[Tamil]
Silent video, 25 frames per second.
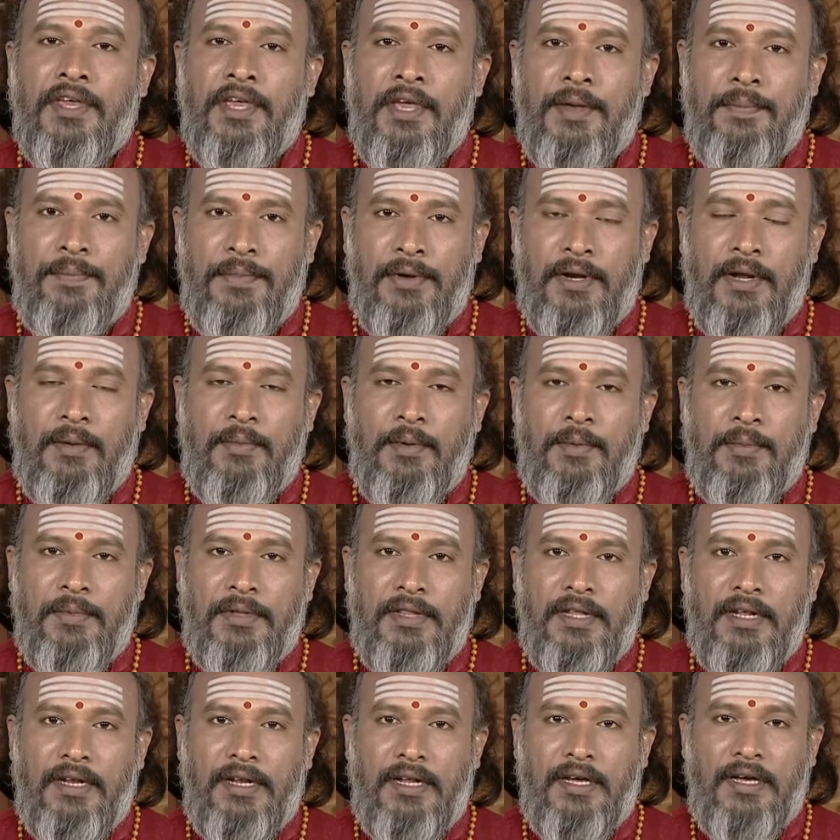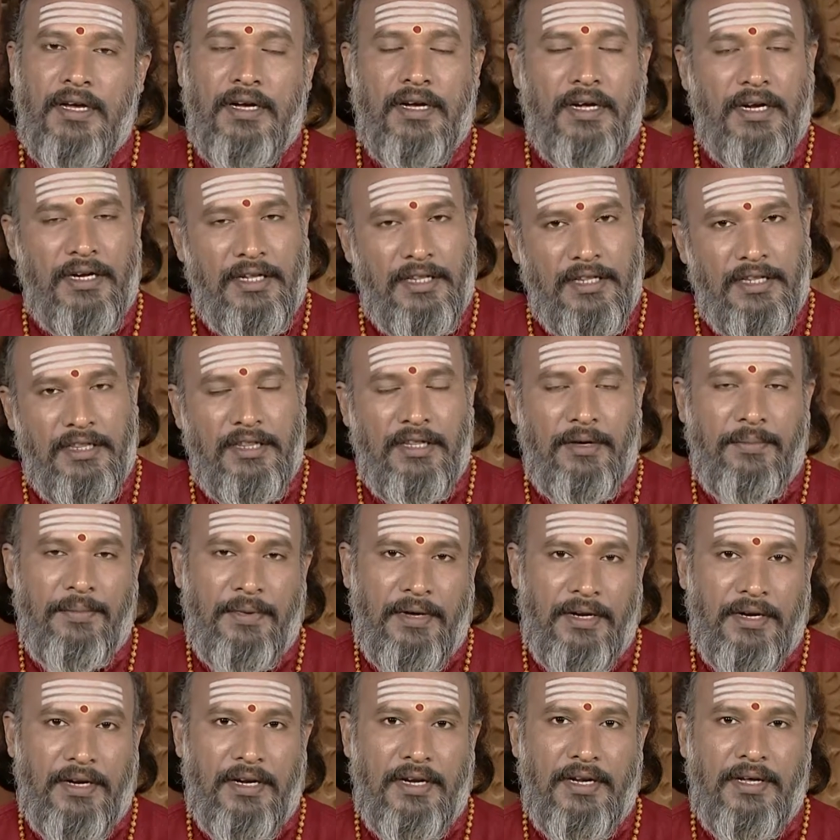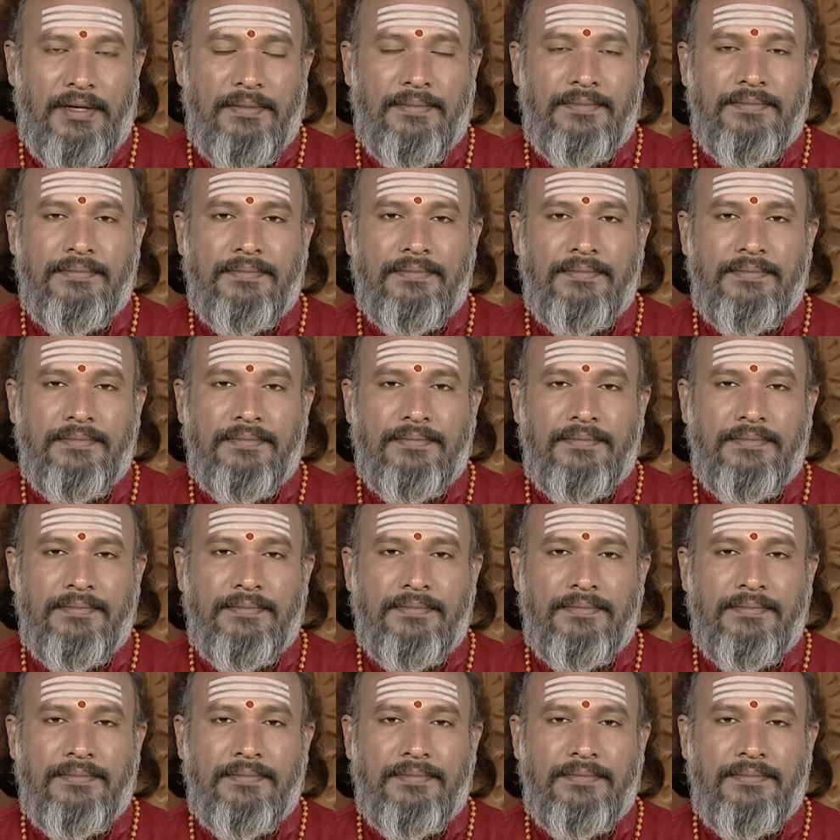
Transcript: இப்போ நம்ம முதல்ல கடிதத்தை பார்க்கலாம்